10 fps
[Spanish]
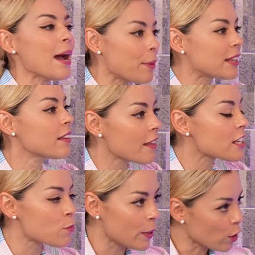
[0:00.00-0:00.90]
ya vete, te
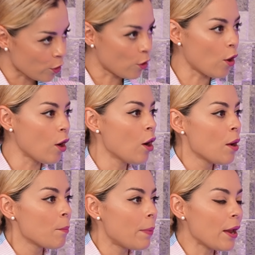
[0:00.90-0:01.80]
despido, no,
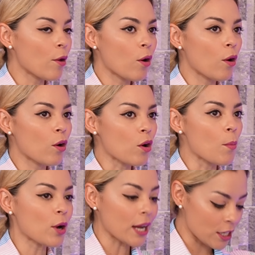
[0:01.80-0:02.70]
pero
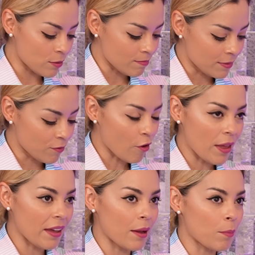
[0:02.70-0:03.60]
como que
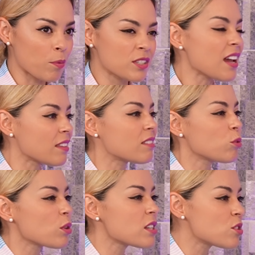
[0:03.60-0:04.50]
fue de, pues ya,
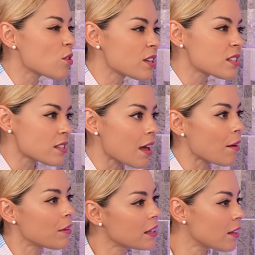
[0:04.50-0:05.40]
tu decisión es
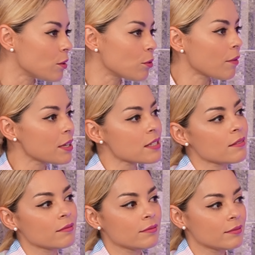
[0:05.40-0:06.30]
esta, vete de una vez,
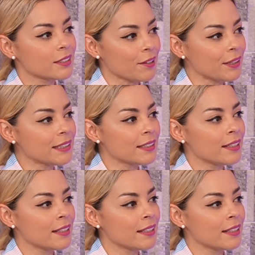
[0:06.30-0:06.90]
¿sabes?